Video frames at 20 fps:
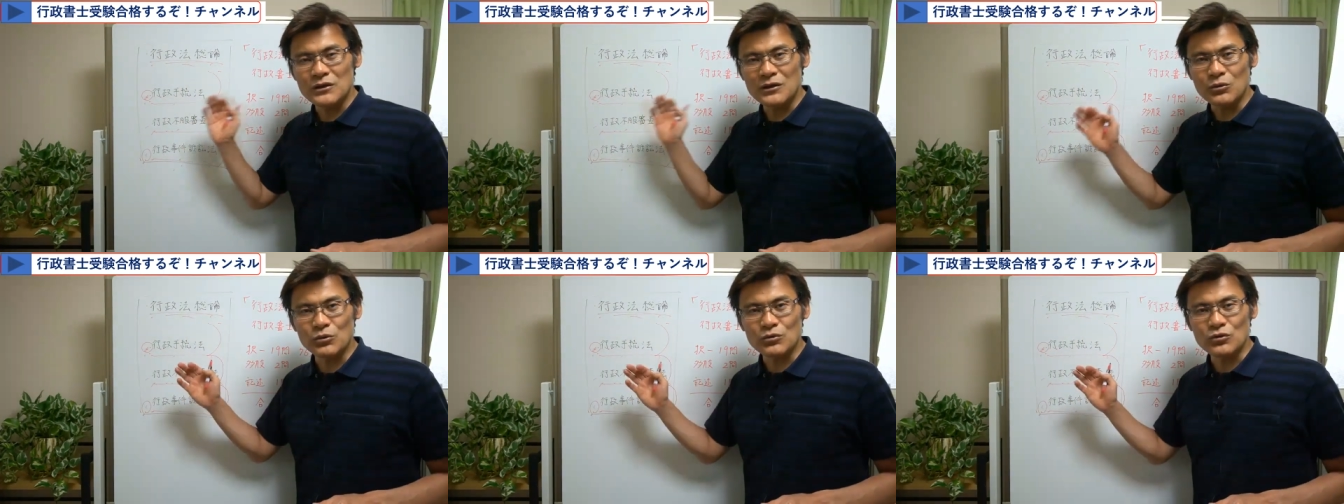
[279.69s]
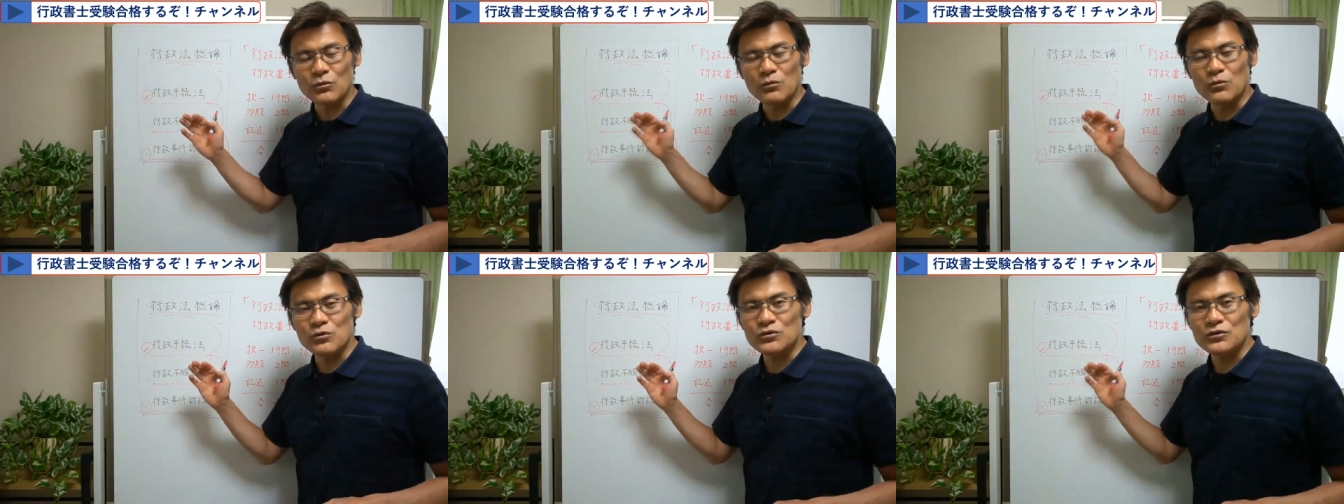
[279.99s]
たこ
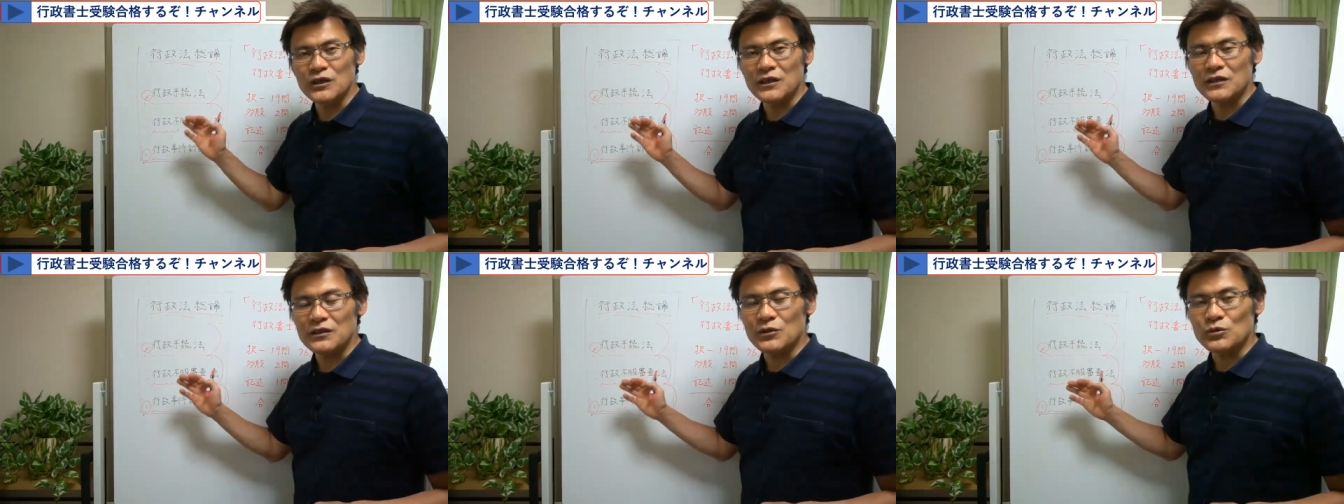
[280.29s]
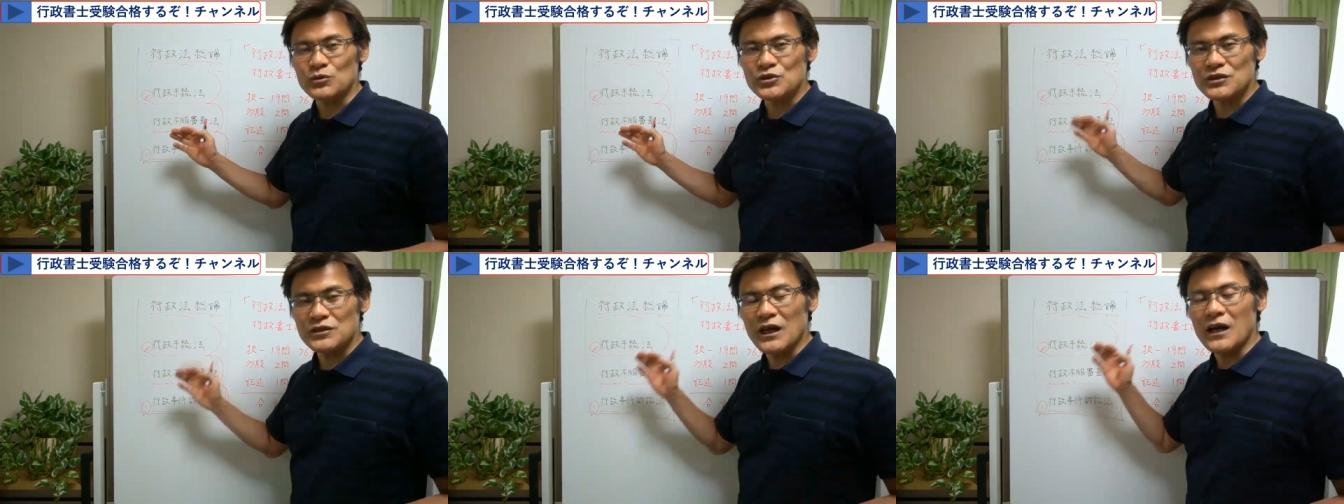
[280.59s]
とを目的
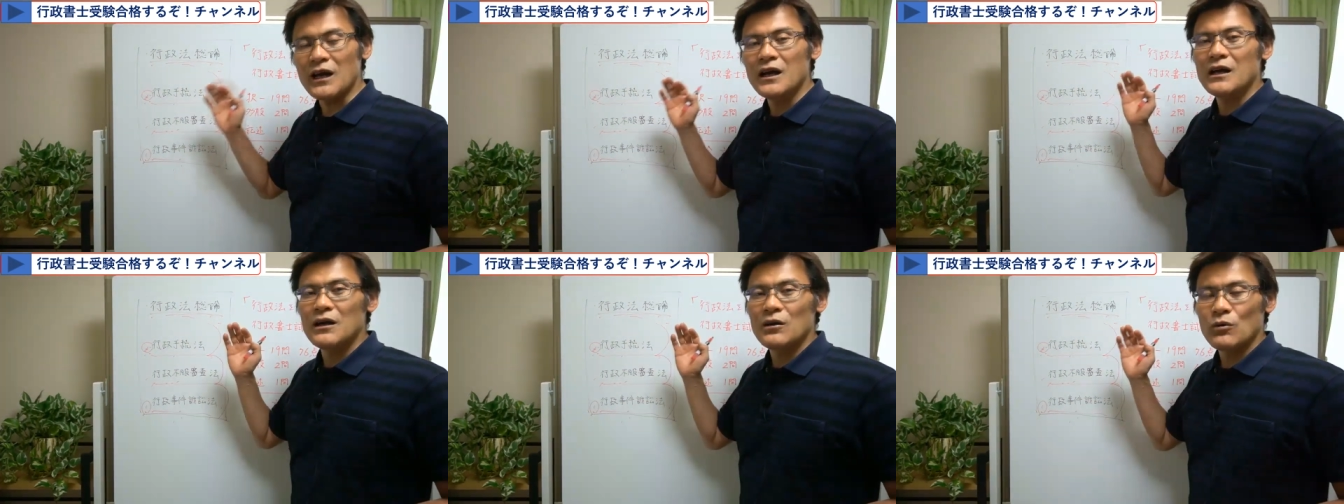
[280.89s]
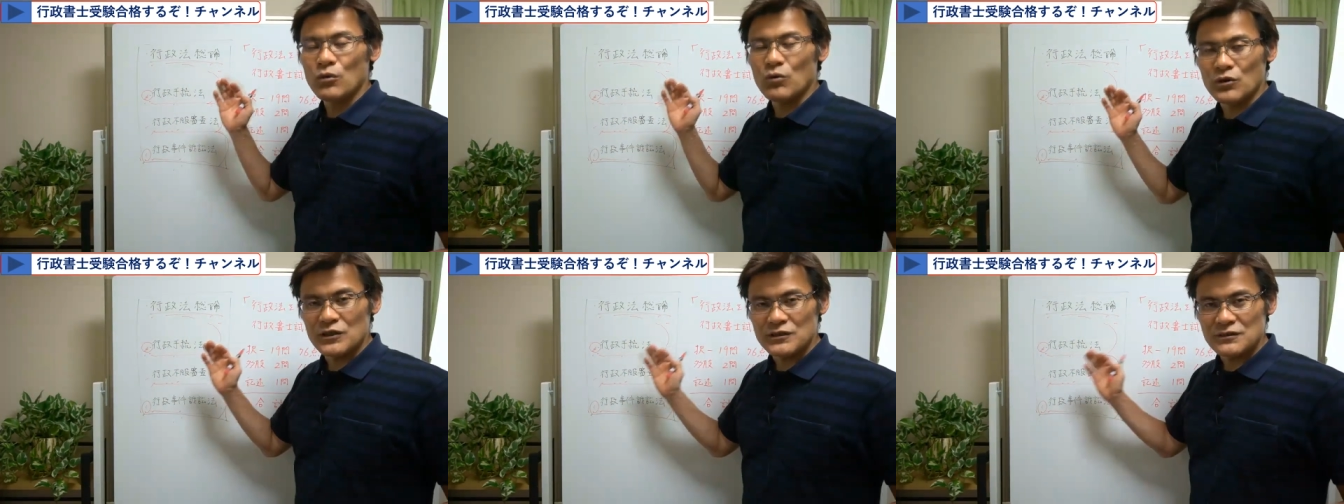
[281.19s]
とした
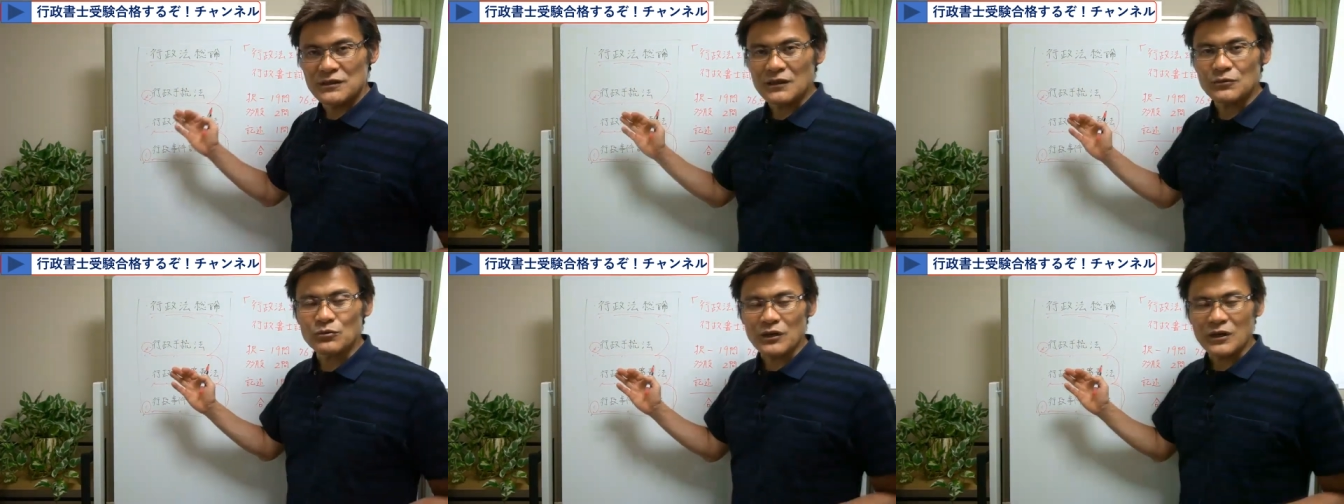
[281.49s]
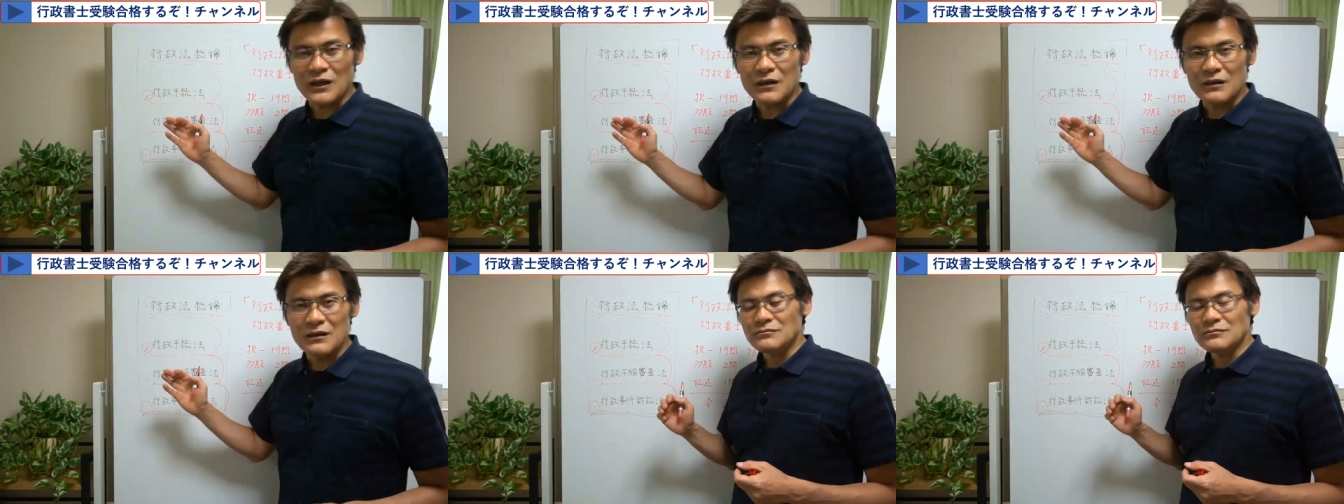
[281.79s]
法律なの
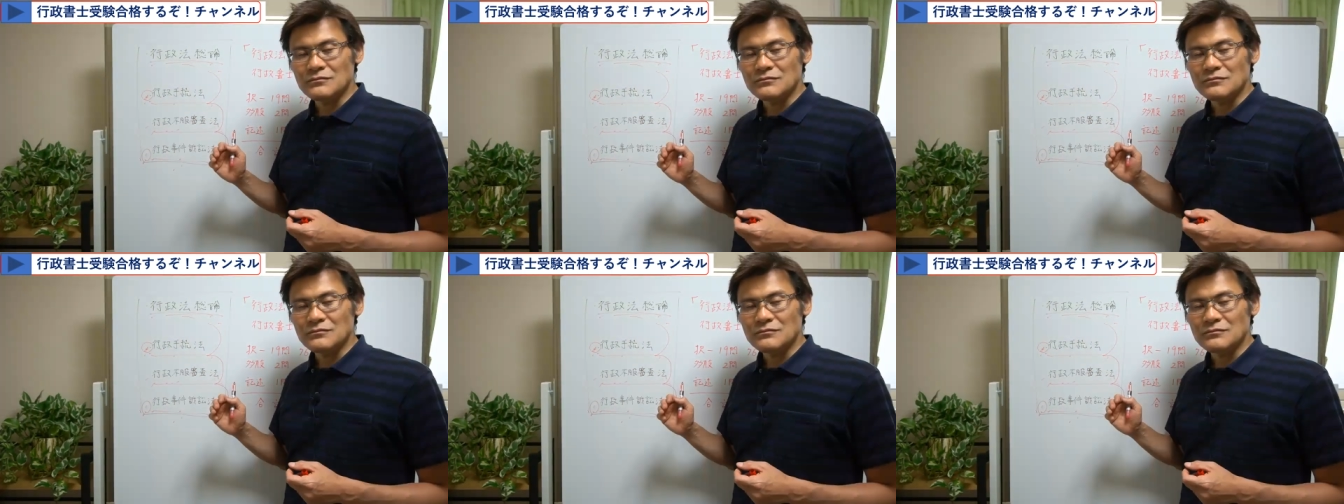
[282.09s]
か、